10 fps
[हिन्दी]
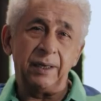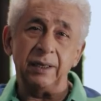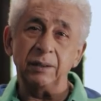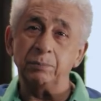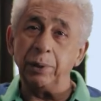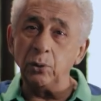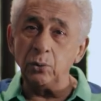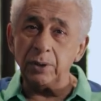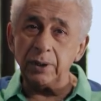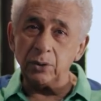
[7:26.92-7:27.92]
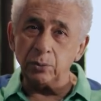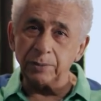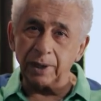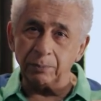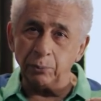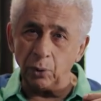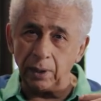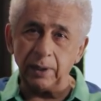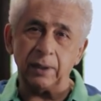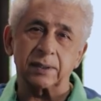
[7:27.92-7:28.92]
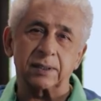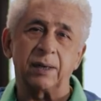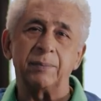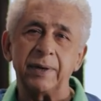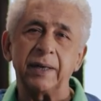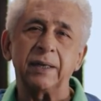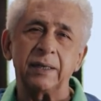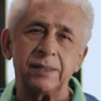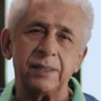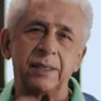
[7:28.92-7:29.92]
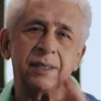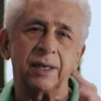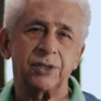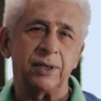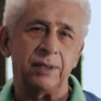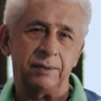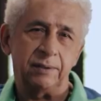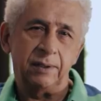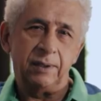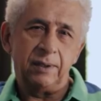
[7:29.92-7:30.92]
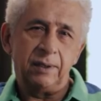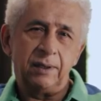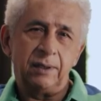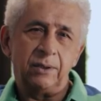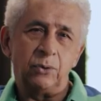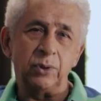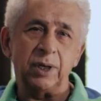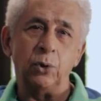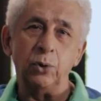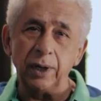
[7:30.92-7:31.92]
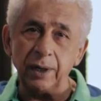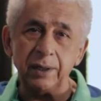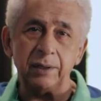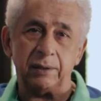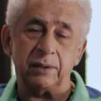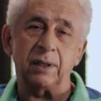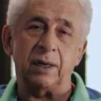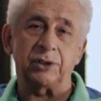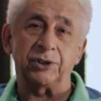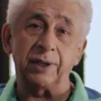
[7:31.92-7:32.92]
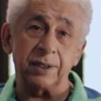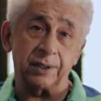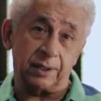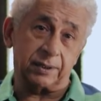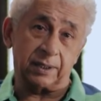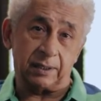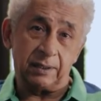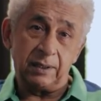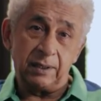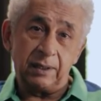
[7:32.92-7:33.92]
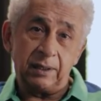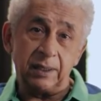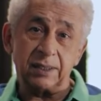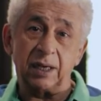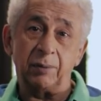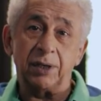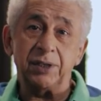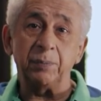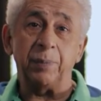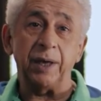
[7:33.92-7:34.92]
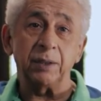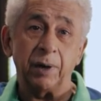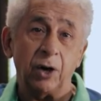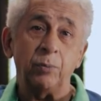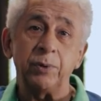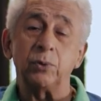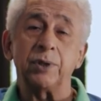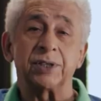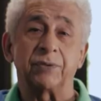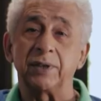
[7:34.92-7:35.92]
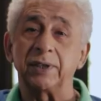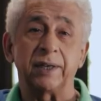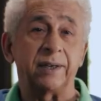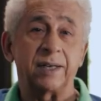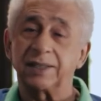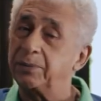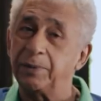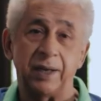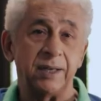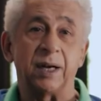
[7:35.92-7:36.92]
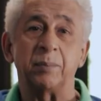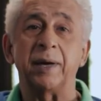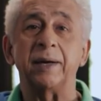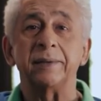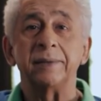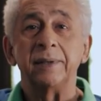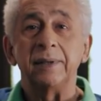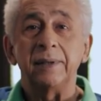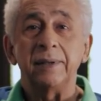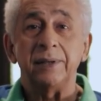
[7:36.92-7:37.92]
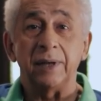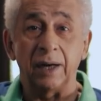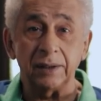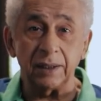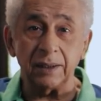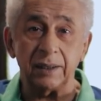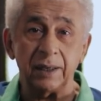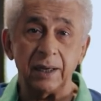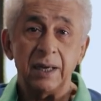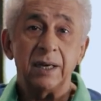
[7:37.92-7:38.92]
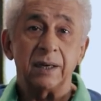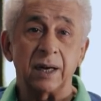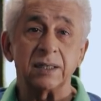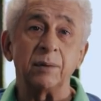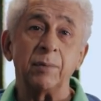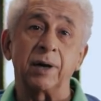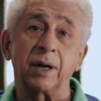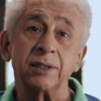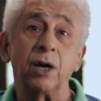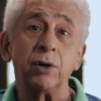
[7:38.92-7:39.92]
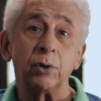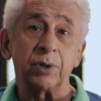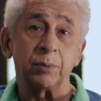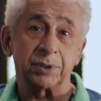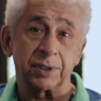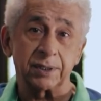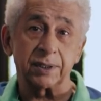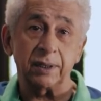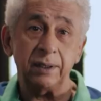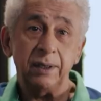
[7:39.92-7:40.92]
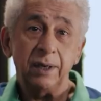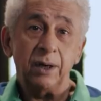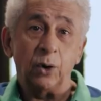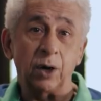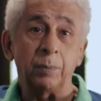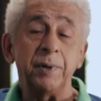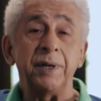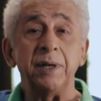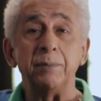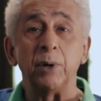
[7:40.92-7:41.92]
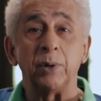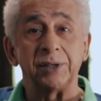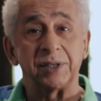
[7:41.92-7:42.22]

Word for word: लेकिन बलू की उम्दा बॉलिंग के सामने किसी की ना चली उनका हुनर ही इतना आश्चर्यजनक था कि सामाजिक भेदभाव भी उनकी सफलता के रास्ते में नहीं आ पाया यहाँ तक कि राजा महाराजाओं ने उनकी प्रशंसा की और अपनी टीम में उन्हें